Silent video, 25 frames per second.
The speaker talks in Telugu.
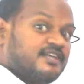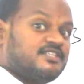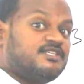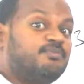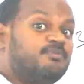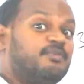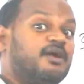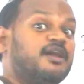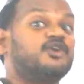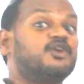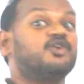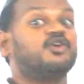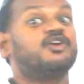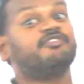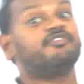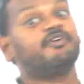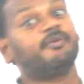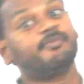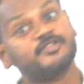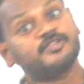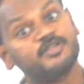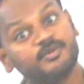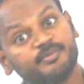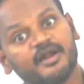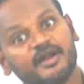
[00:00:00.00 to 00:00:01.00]
చేసి మళ్ళీ ట్వంటీ
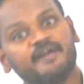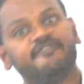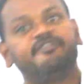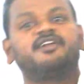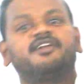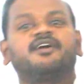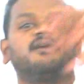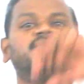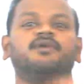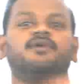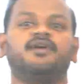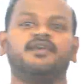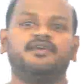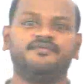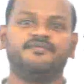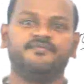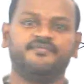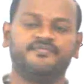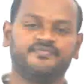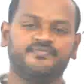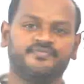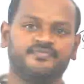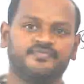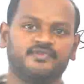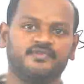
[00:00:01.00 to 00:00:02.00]
ఫైవ్ పర్సెంట్ ప్రాఫిట్ కమ్మాలి
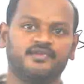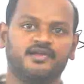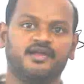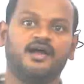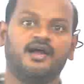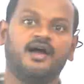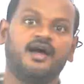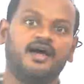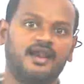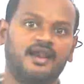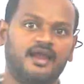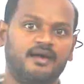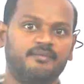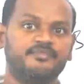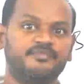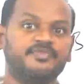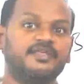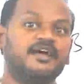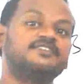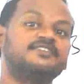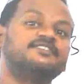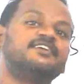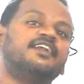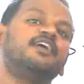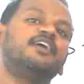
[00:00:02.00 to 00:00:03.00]
అలా
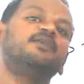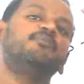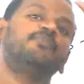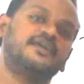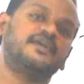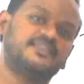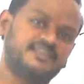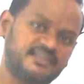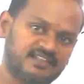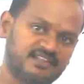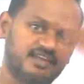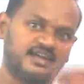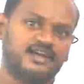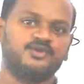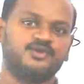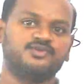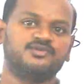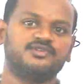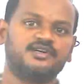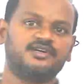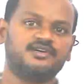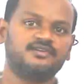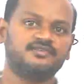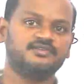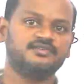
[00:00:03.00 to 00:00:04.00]
అమ్మితే ఆ సెల్లింగ్ ప్రైజ్ ఏందని
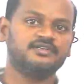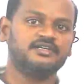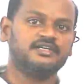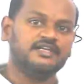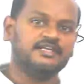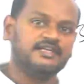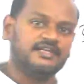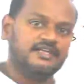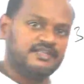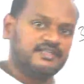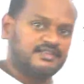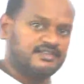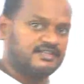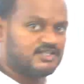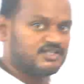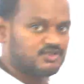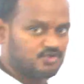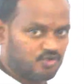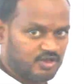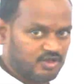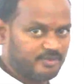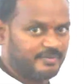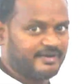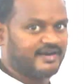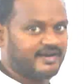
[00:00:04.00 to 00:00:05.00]
అడుగుతున్నాడు ఇంత
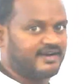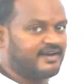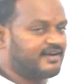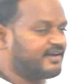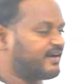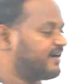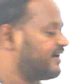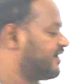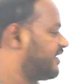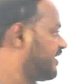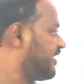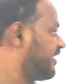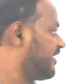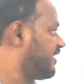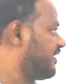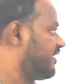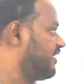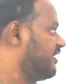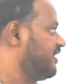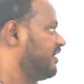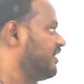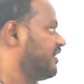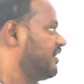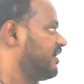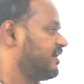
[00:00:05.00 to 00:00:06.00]
సోది పెట్టడం కంటే
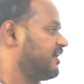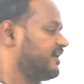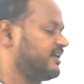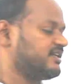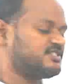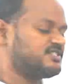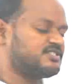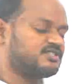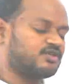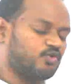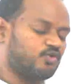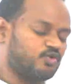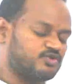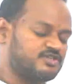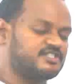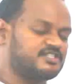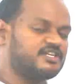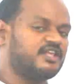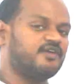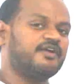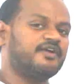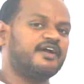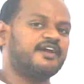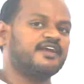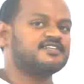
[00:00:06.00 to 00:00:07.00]
ఈ క్వశ్చన్
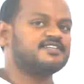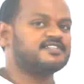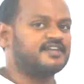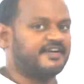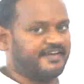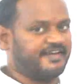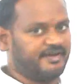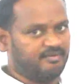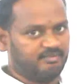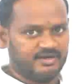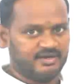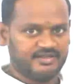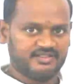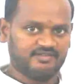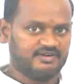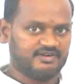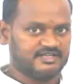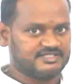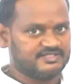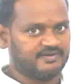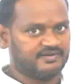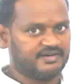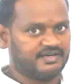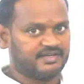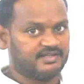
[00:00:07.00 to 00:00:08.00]
చదవడానికి చాలా టైం పడుతుంది
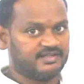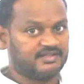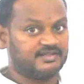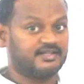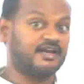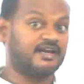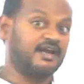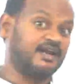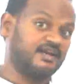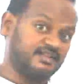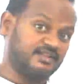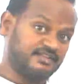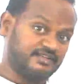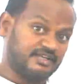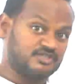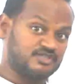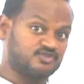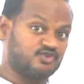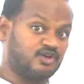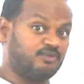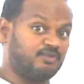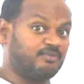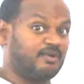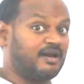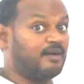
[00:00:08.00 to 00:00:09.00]
వాస్తవానికి దాన్ని అర్థం
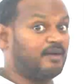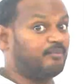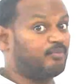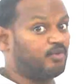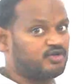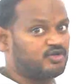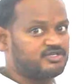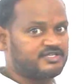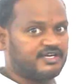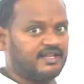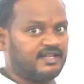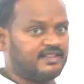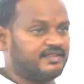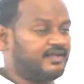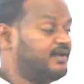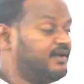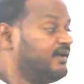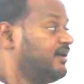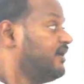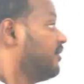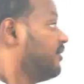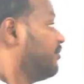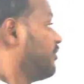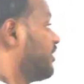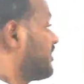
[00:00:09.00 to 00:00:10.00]
చేసుకొని మళ్ళీ అప్రోచ్కి వెళ్తే
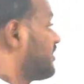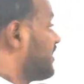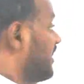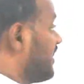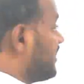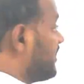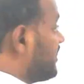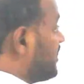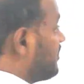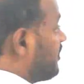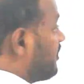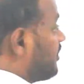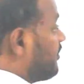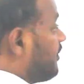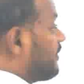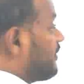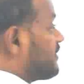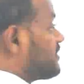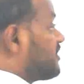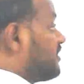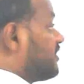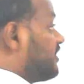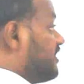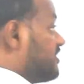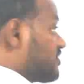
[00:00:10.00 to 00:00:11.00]
మీరు థర్టీ త్రీ వన్
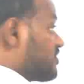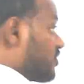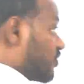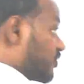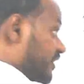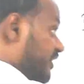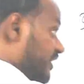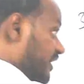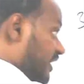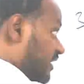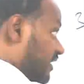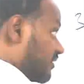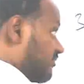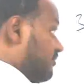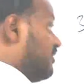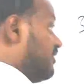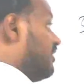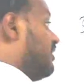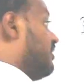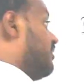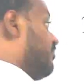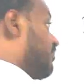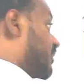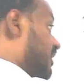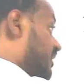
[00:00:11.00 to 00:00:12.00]
పర్సెంట్ డిస్కౌంట్ ఇవ్వడం
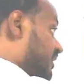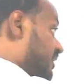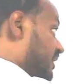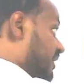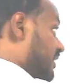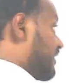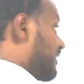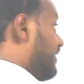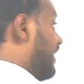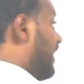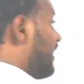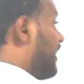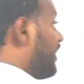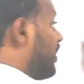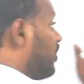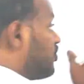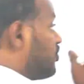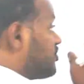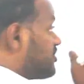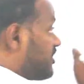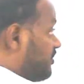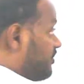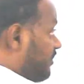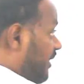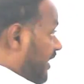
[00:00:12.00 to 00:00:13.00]
మళ్ళీ లేదా హండ్రెడ్
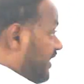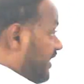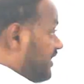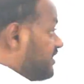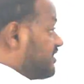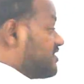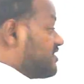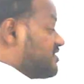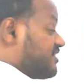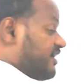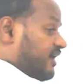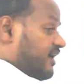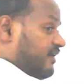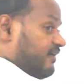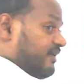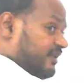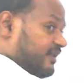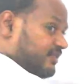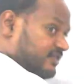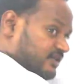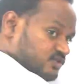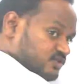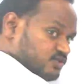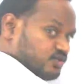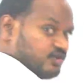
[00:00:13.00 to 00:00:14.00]
నుంచి మేనేజ్ చేసి చేయడం
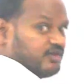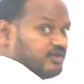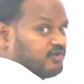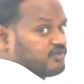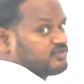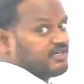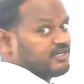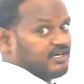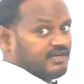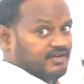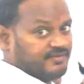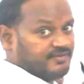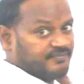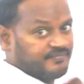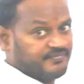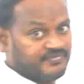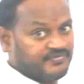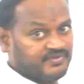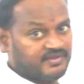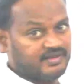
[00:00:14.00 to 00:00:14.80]
అన్నంత సోది అవసరం లేదు